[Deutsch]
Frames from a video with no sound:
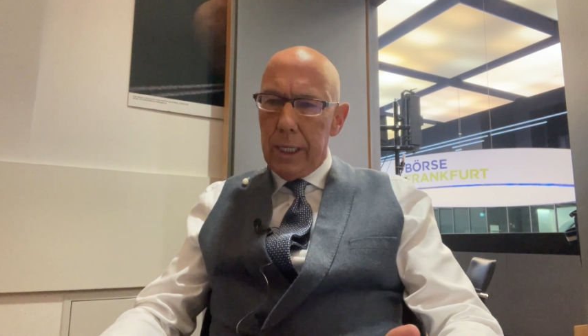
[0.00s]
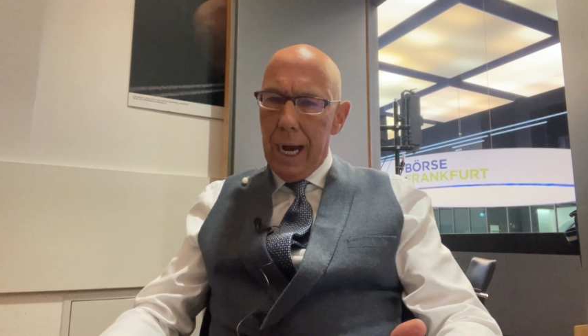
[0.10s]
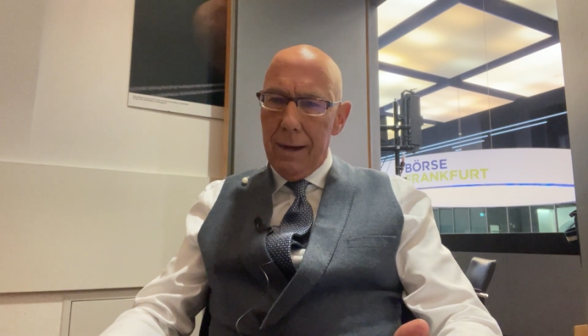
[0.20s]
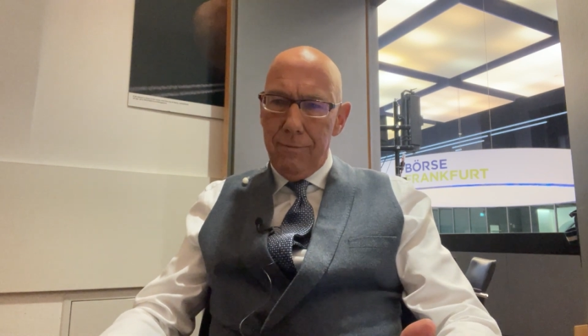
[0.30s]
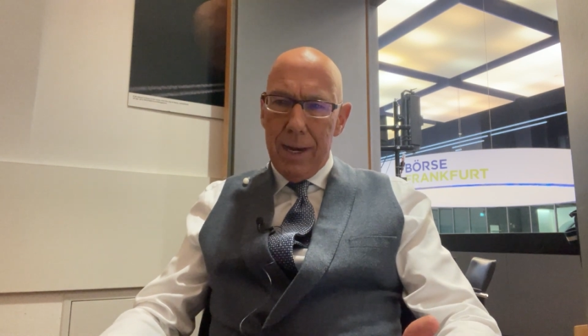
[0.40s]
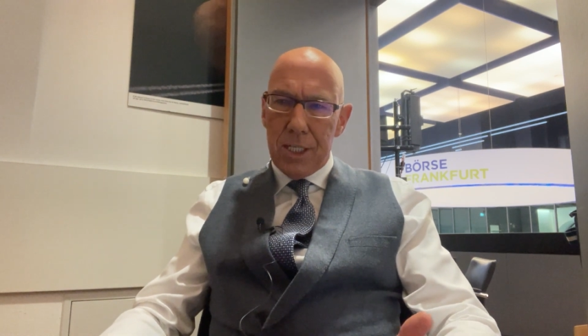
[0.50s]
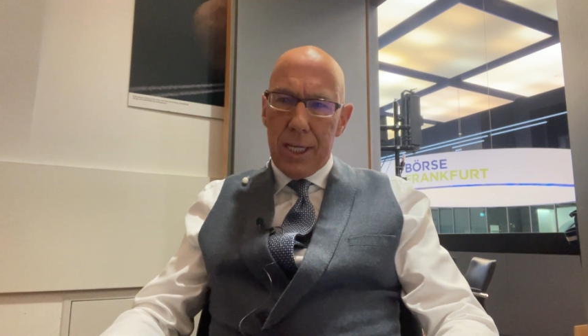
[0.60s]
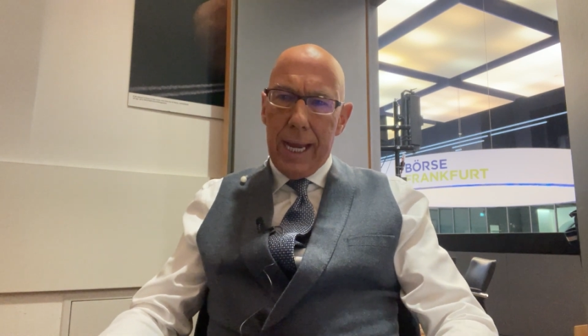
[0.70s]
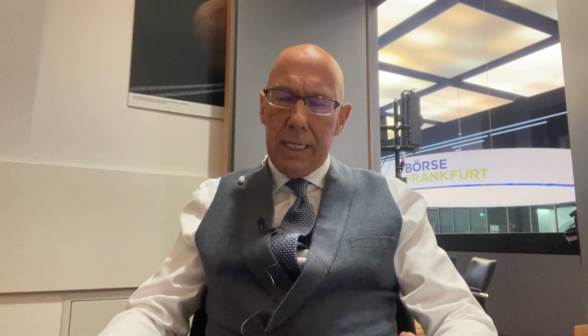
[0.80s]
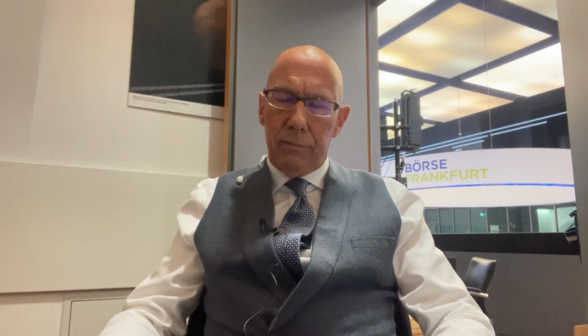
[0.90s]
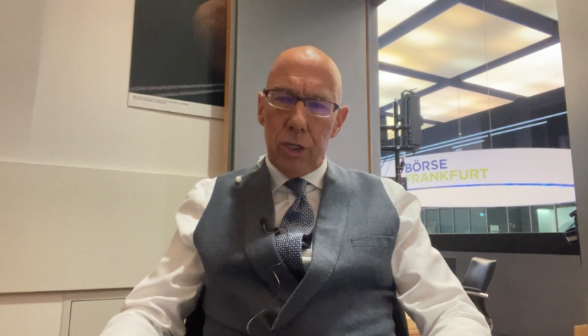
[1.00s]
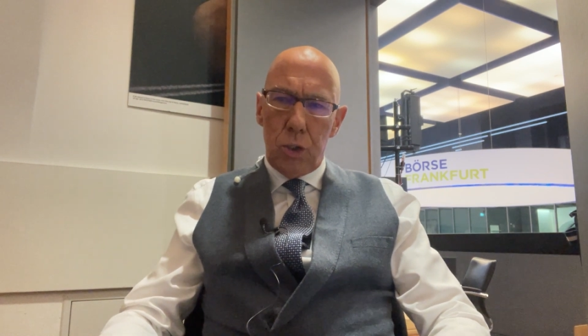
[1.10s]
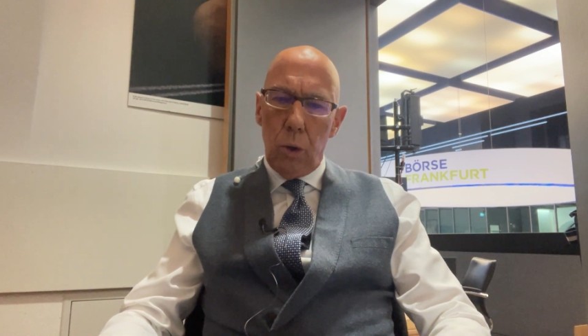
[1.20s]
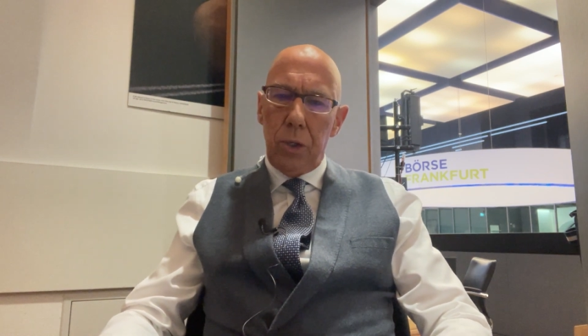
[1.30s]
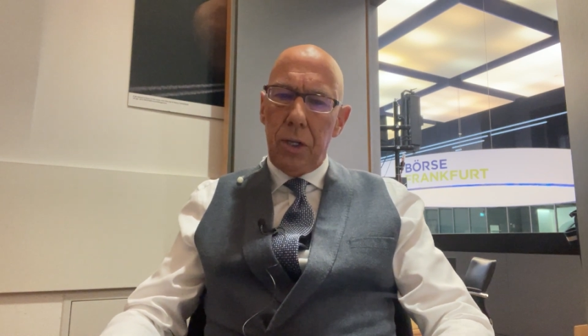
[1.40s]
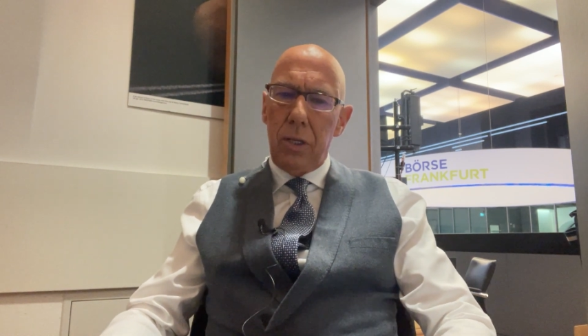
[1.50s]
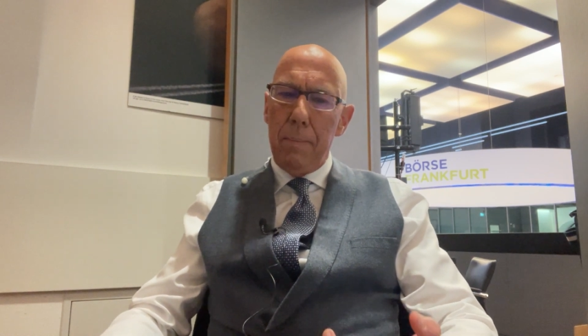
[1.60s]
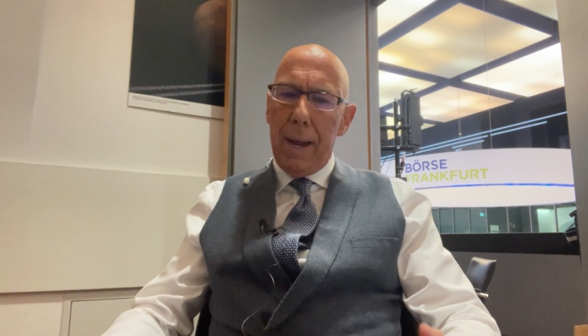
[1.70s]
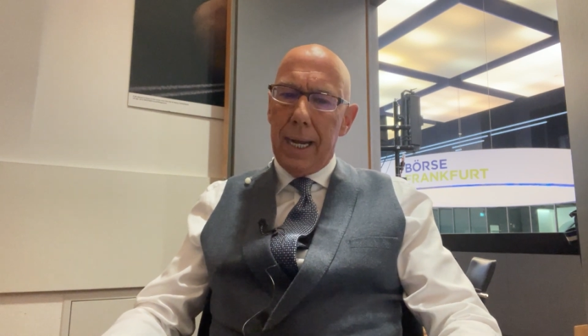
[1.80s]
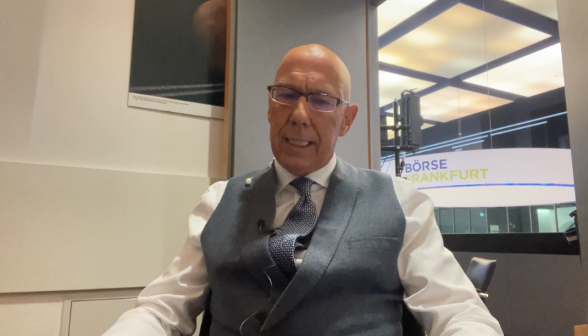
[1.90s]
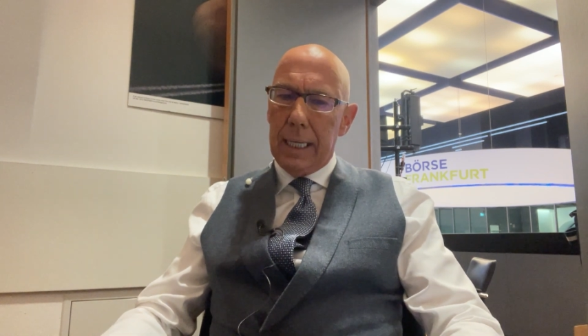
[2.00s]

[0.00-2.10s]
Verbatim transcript: Ja, was drängt, was drückt die Märkte?